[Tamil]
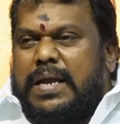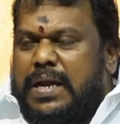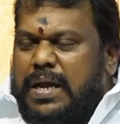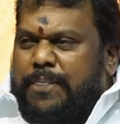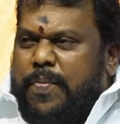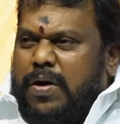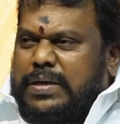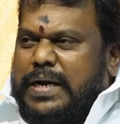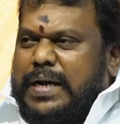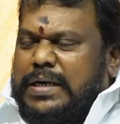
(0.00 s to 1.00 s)
நீ
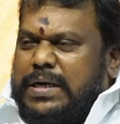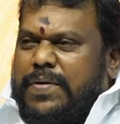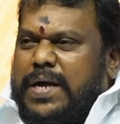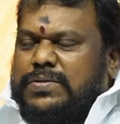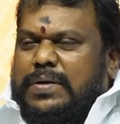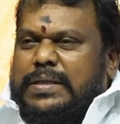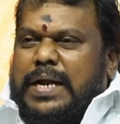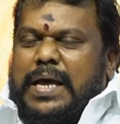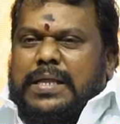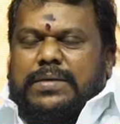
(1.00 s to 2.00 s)
போட்டு கட்டிட்டு வான்னு சொல்லி
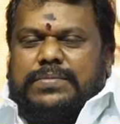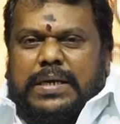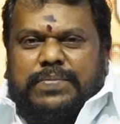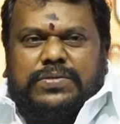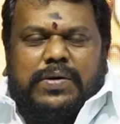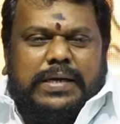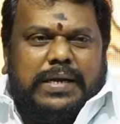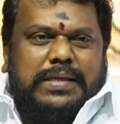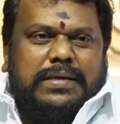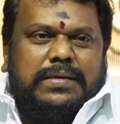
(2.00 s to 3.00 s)
சனாதன தர்மம்
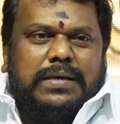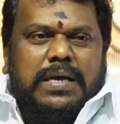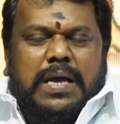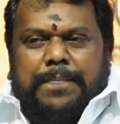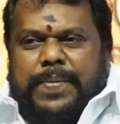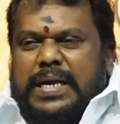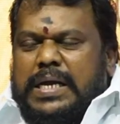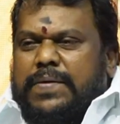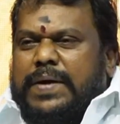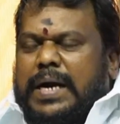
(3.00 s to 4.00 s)
சொல்லுகிறது
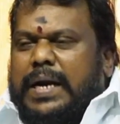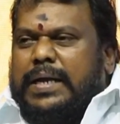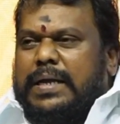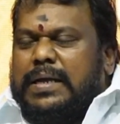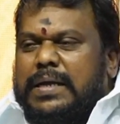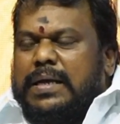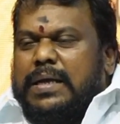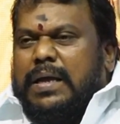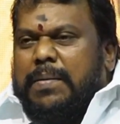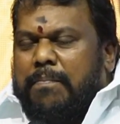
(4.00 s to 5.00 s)
பெரியவர்களை
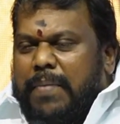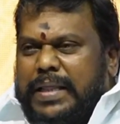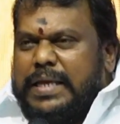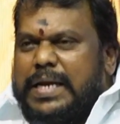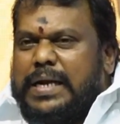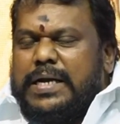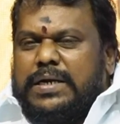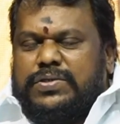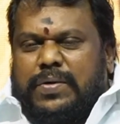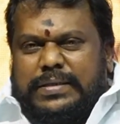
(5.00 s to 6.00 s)
மதிங்கள்
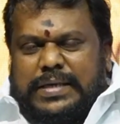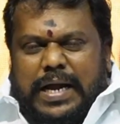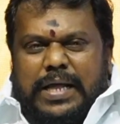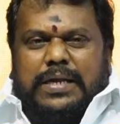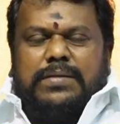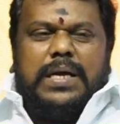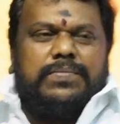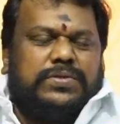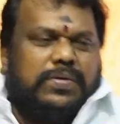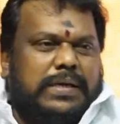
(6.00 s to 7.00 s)
என்று சொல்லி சனாதன
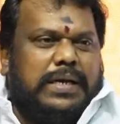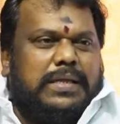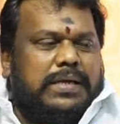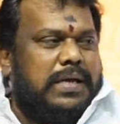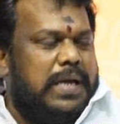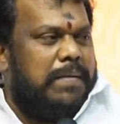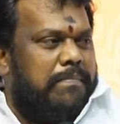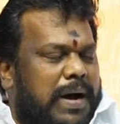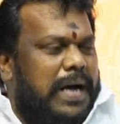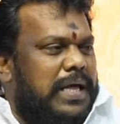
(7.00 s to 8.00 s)
தர்மம் சொல்லுகிறது
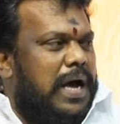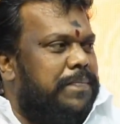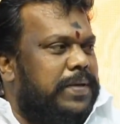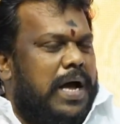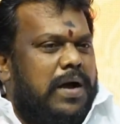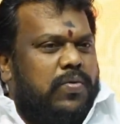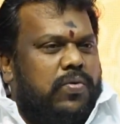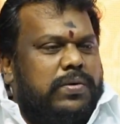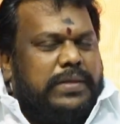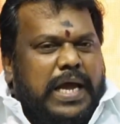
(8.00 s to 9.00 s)
மாதா பிதா
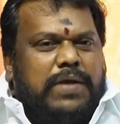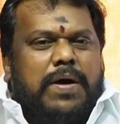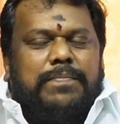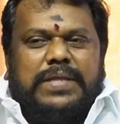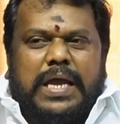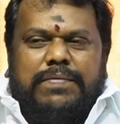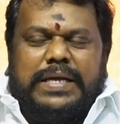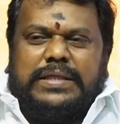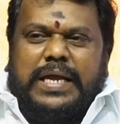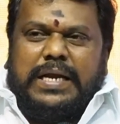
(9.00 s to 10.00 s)
குரு தெய்வம்
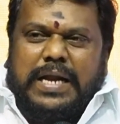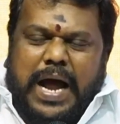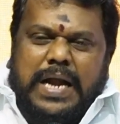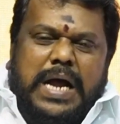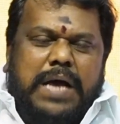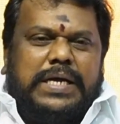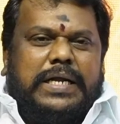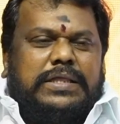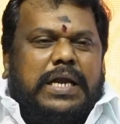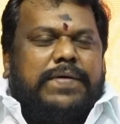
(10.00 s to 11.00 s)
தெய்வத்தை நான்காவது
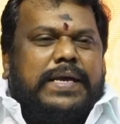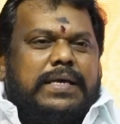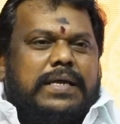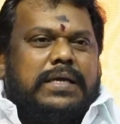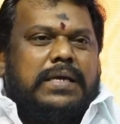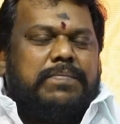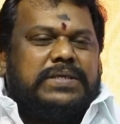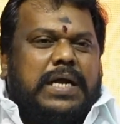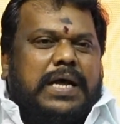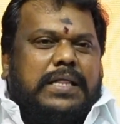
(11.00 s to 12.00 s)
இடத்திலே வைக்கிறது
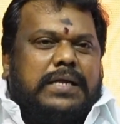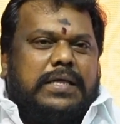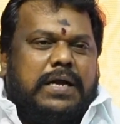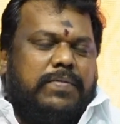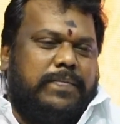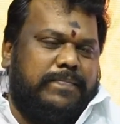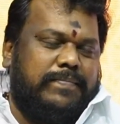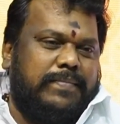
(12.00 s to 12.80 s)
நம் சனாதன தர்மம்